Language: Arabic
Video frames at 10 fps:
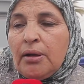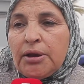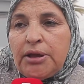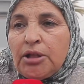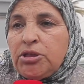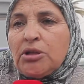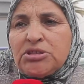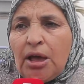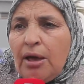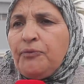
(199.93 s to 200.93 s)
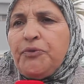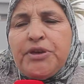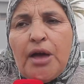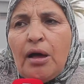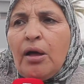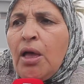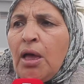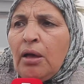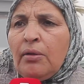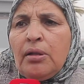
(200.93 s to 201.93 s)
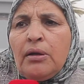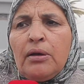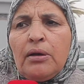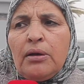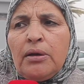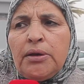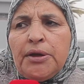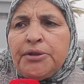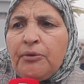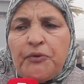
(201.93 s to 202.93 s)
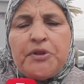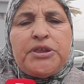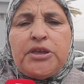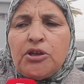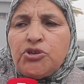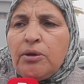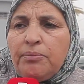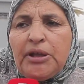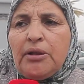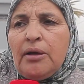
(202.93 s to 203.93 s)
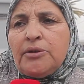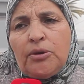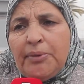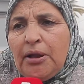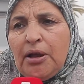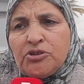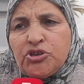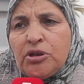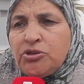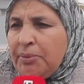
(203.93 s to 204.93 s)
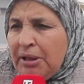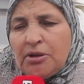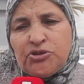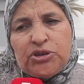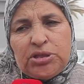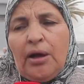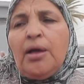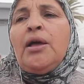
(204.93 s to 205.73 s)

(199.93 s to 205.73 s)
الرياضيه الثقافيه يعني الفنيه جميع جميع الانشطه جميع الانشطه